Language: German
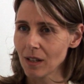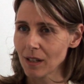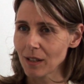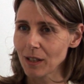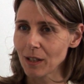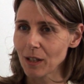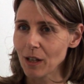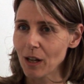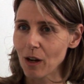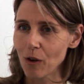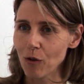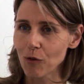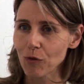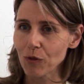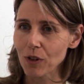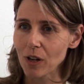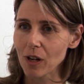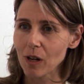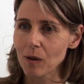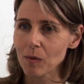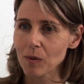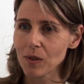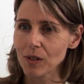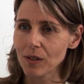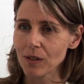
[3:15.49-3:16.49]
jede
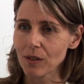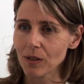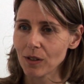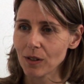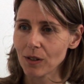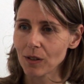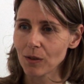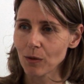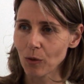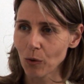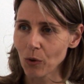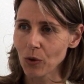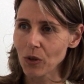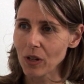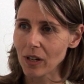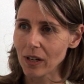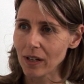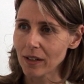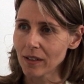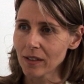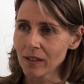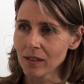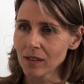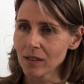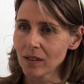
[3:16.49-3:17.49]
Aufgabe äh, neu
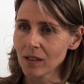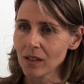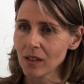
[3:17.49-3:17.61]
an